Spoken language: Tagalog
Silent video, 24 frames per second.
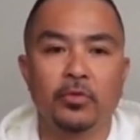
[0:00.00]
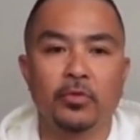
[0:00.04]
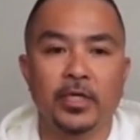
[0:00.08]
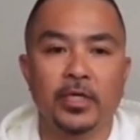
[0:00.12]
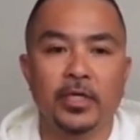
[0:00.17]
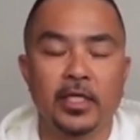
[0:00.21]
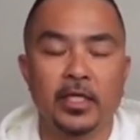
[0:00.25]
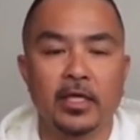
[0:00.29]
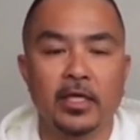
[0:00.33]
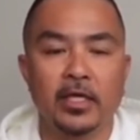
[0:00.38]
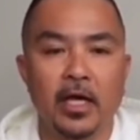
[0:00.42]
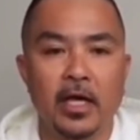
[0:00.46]

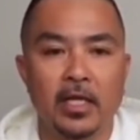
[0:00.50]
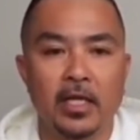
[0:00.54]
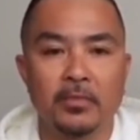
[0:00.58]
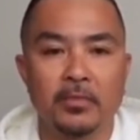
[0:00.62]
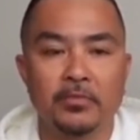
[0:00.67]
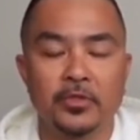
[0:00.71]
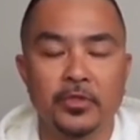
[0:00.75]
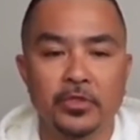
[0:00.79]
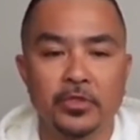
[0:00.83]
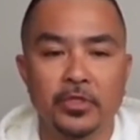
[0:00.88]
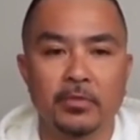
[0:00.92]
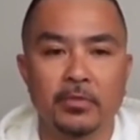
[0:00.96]
tuwing
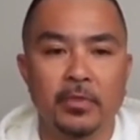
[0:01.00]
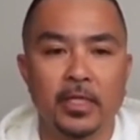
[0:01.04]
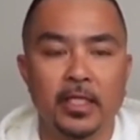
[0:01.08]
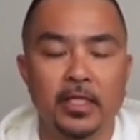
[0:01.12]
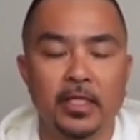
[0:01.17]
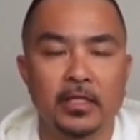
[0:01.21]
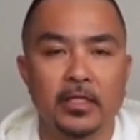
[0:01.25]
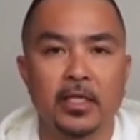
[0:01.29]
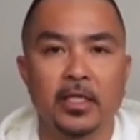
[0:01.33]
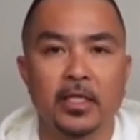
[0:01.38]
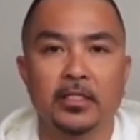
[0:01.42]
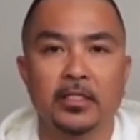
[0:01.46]
hinahanap niyo si
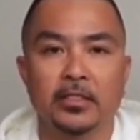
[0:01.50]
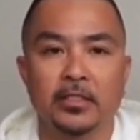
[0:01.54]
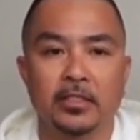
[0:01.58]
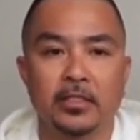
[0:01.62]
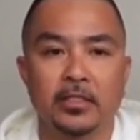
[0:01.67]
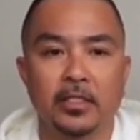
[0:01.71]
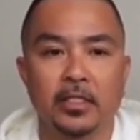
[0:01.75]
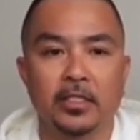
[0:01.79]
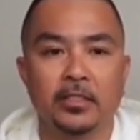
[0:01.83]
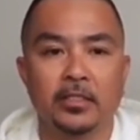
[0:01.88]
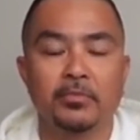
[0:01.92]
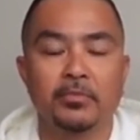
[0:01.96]

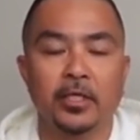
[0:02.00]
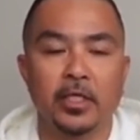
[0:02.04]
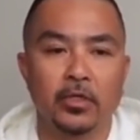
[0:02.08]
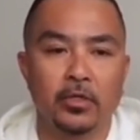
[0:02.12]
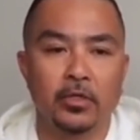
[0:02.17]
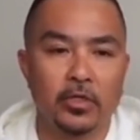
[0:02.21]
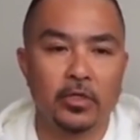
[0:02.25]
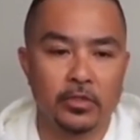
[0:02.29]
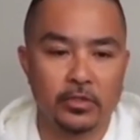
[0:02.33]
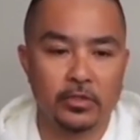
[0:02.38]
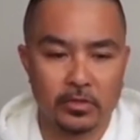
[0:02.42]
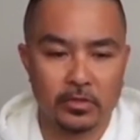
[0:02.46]
Marites? Is
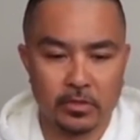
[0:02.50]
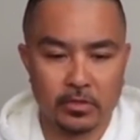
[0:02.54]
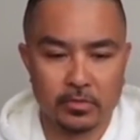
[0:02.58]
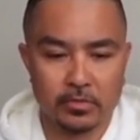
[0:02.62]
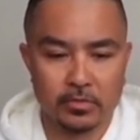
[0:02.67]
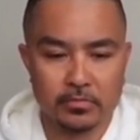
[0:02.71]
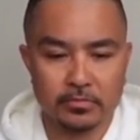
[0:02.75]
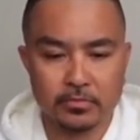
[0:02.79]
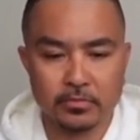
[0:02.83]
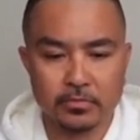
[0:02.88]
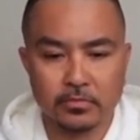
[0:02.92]
because